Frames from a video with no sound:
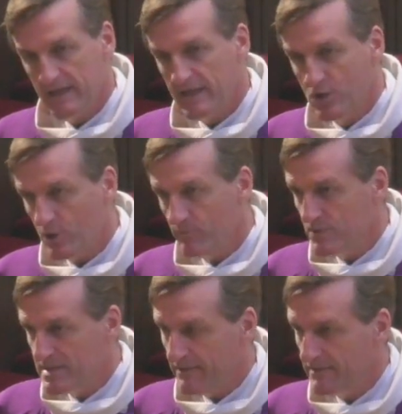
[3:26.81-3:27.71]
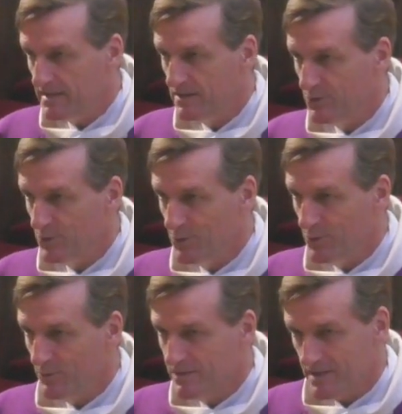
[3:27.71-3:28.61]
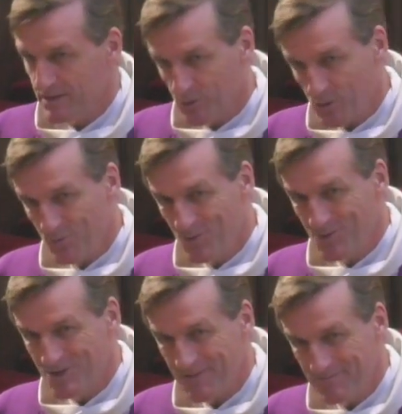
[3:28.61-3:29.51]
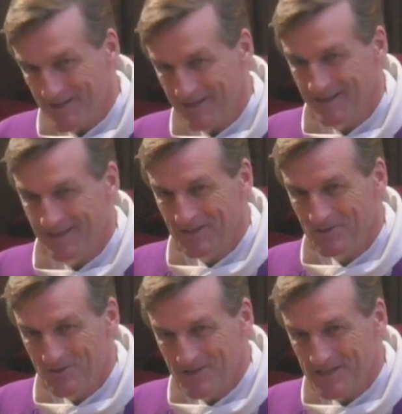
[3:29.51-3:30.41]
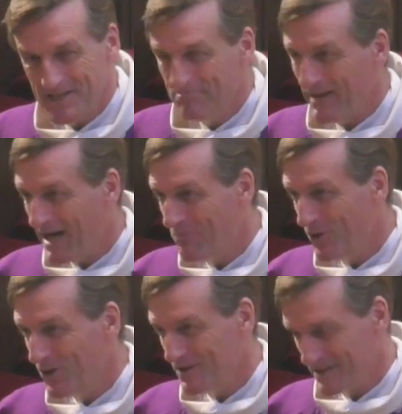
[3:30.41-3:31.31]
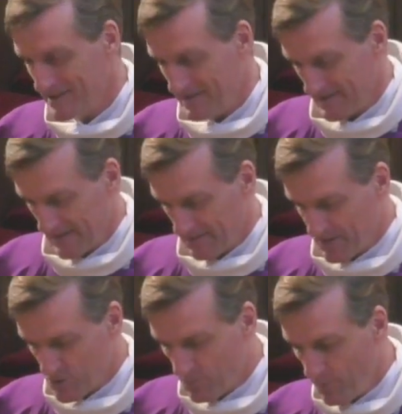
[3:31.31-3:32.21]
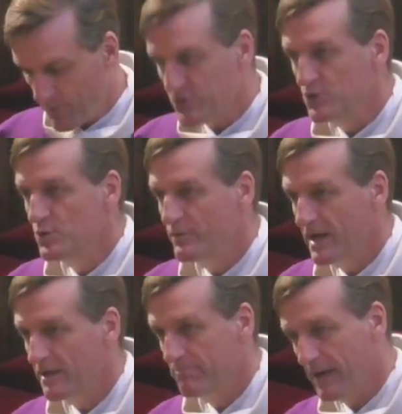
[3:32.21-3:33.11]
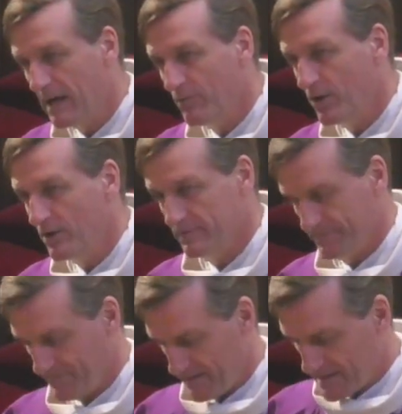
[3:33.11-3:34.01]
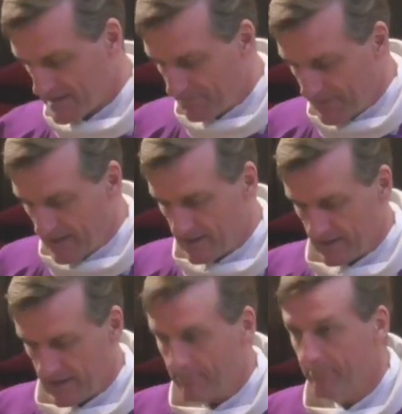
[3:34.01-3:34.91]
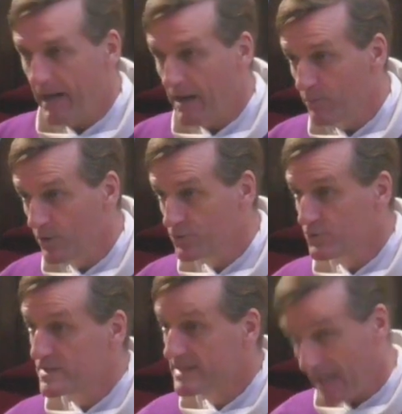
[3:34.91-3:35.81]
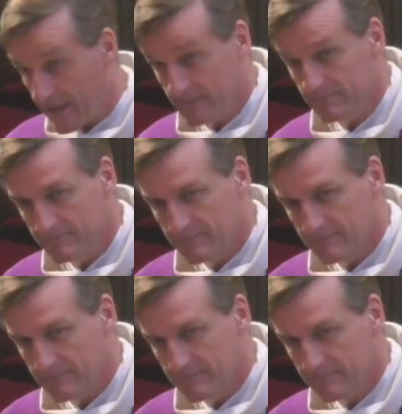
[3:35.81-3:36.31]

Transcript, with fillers: Et comme vous savez que certains d'entre vous que j'aime bien utiliser des paraboles, eh je vous propose une nouvelle parabole qui s'appelle la parabole du stade,